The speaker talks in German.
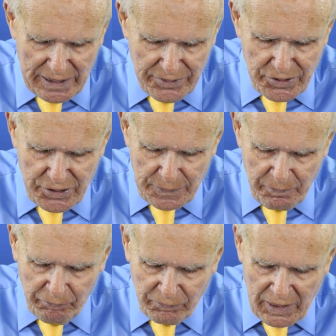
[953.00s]
Philippa
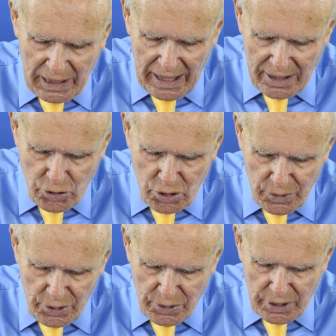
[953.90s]
1.
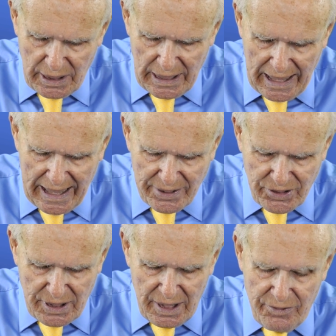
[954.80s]

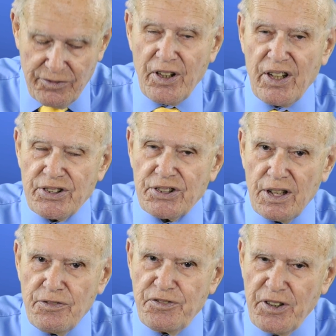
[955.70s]
Und
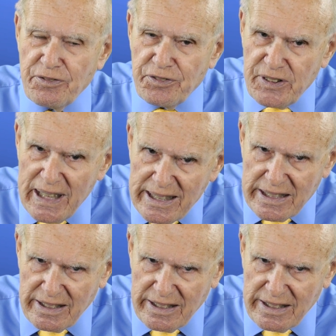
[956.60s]
wir schauen uns den